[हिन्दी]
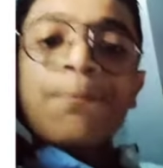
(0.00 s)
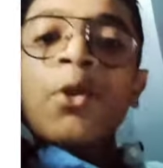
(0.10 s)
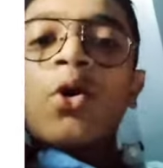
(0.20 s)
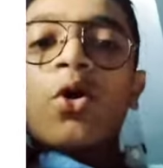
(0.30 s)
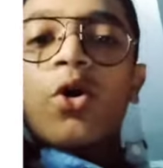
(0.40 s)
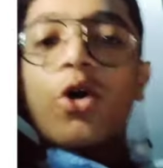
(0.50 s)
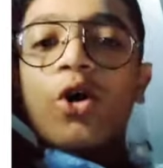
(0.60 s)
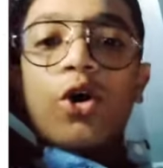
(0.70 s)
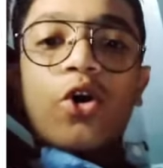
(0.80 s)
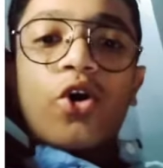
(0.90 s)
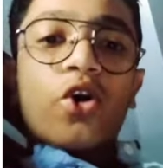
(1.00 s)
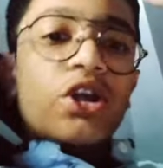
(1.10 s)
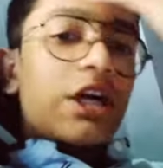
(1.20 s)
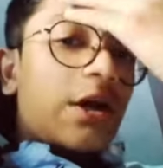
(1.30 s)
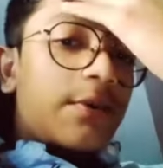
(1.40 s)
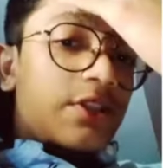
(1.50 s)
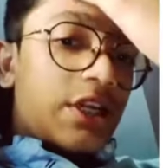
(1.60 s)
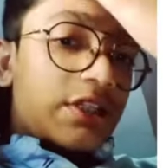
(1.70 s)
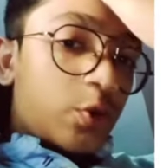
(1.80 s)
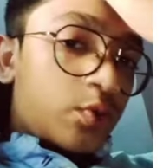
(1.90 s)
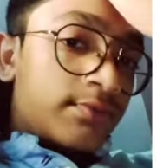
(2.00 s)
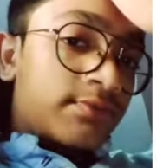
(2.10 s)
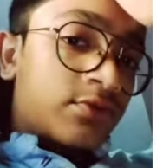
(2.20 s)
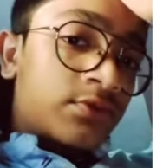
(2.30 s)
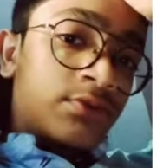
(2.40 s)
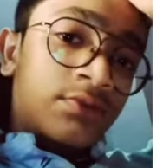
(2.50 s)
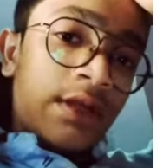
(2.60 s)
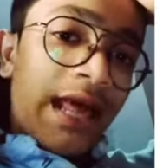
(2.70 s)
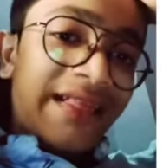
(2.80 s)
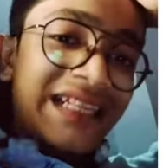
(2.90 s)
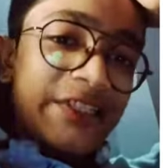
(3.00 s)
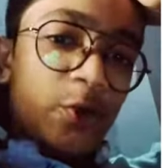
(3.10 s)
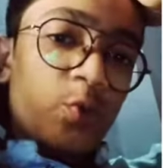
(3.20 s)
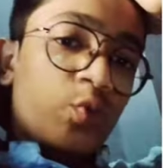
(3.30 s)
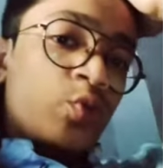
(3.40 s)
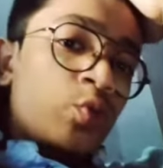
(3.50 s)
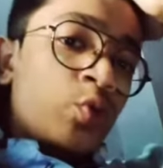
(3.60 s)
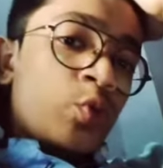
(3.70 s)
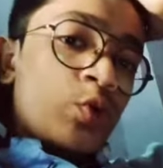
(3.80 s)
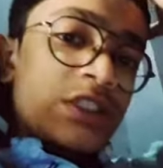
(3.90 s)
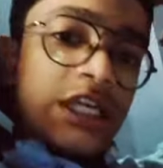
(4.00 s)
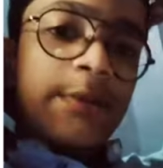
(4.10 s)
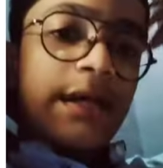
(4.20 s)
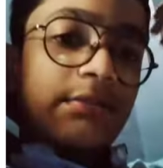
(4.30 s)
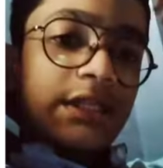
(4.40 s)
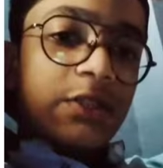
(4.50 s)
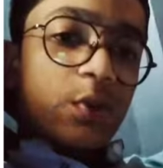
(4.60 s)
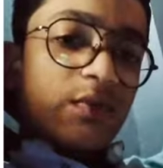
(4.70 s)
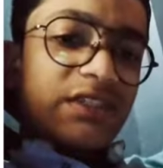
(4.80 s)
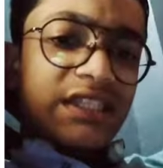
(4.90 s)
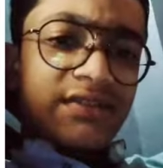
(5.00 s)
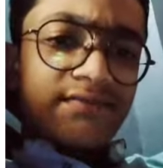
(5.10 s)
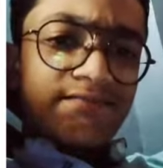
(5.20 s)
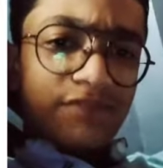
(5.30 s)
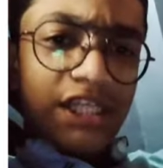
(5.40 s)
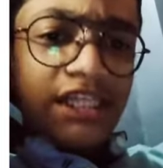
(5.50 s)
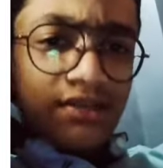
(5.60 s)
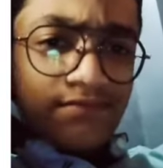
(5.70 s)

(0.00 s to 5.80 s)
और अभी जाता हूँ क्लास लेता हूँ उसके बाद मिलता हूँ आपसे सही है ना